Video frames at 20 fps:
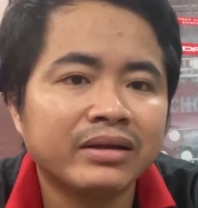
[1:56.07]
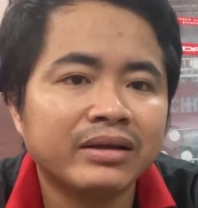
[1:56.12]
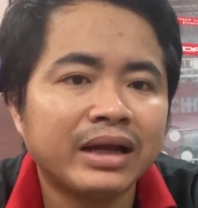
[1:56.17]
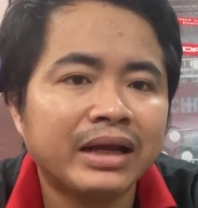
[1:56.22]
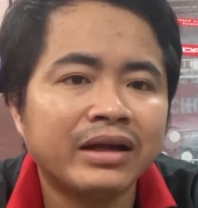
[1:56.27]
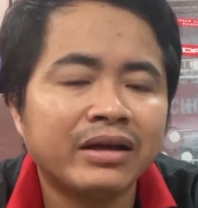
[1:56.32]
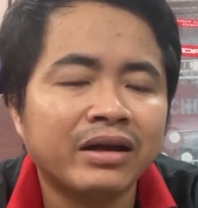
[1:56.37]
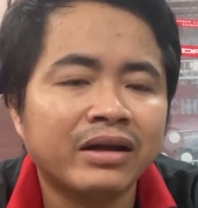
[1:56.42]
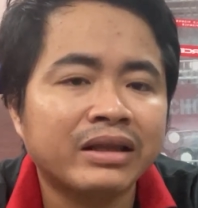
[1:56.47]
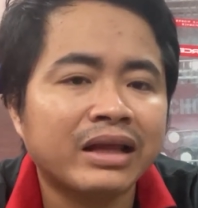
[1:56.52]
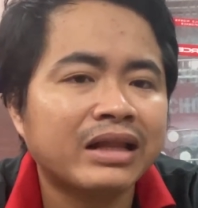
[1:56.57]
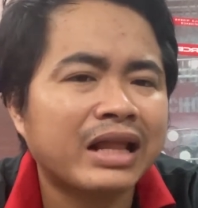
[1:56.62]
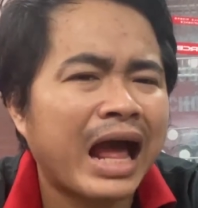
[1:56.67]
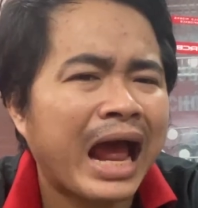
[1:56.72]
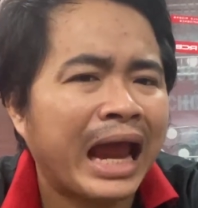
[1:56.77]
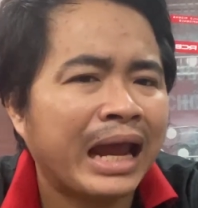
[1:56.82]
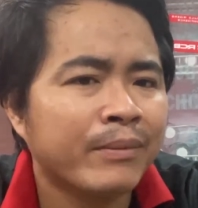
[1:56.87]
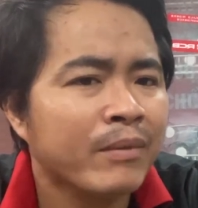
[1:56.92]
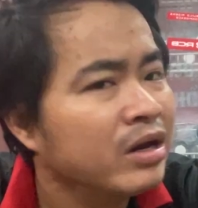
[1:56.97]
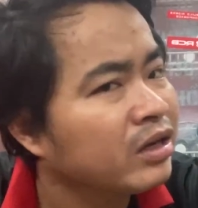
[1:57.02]
cái người ta
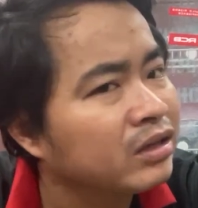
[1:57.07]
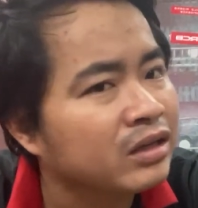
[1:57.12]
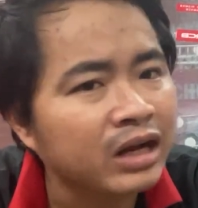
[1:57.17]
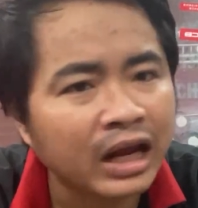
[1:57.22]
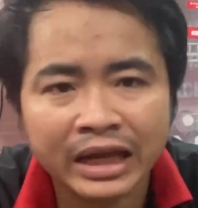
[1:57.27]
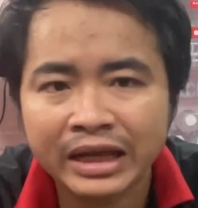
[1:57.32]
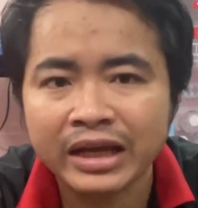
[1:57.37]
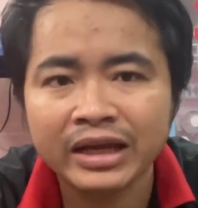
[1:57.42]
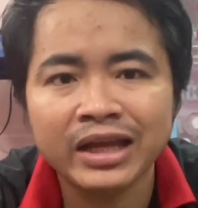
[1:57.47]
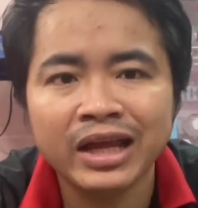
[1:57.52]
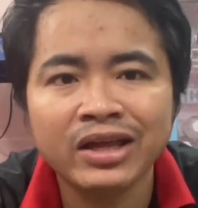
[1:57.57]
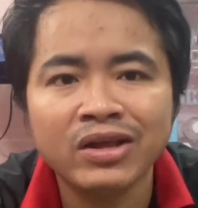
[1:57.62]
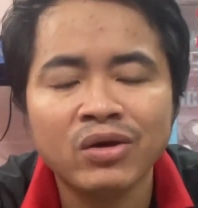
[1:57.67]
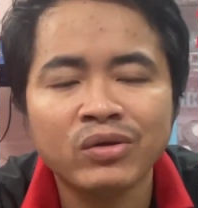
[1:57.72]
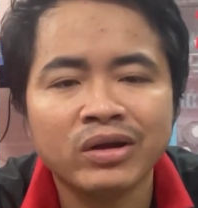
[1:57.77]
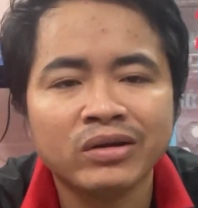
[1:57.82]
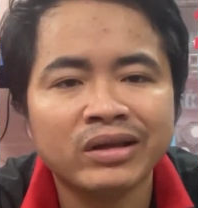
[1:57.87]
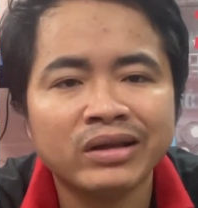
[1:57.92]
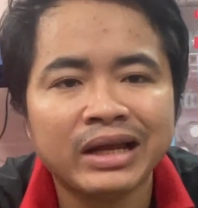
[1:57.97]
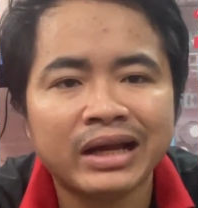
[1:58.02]
thay bất kỳ cái gì vô
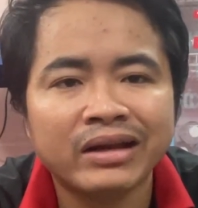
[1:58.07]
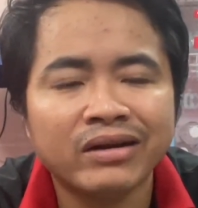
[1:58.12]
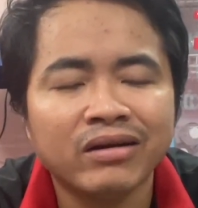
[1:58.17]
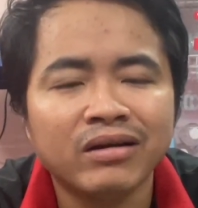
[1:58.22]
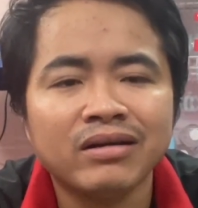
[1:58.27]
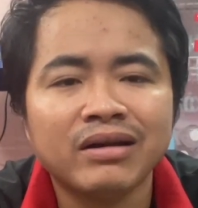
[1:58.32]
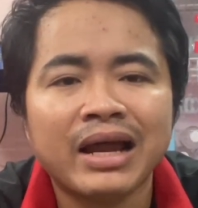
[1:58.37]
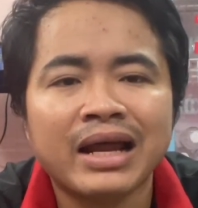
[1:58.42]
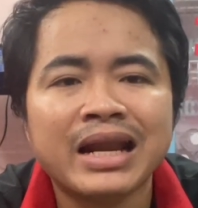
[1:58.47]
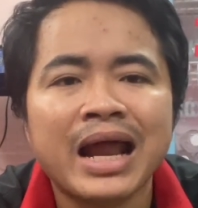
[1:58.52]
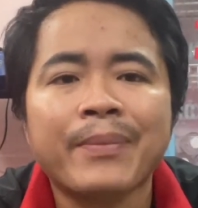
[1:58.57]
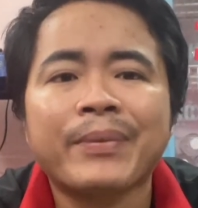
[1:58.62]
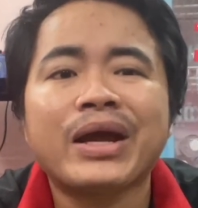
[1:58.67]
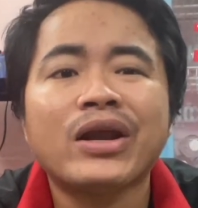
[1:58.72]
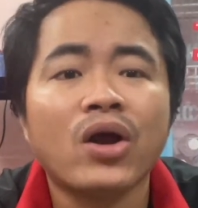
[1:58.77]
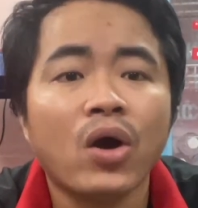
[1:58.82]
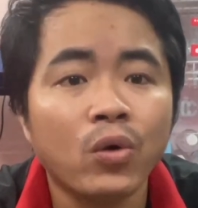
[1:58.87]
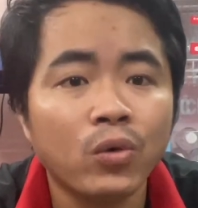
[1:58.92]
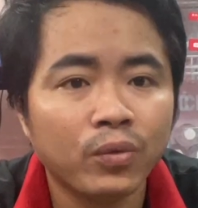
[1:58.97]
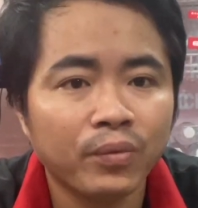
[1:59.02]
chân đi chăng nữa là đạp
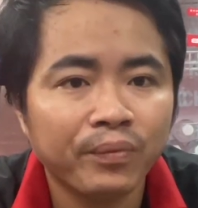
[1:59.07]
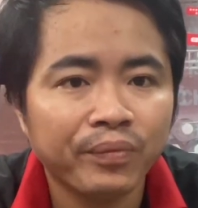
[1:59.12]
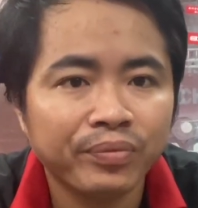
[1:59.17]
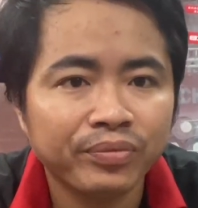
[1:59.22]
cái nổ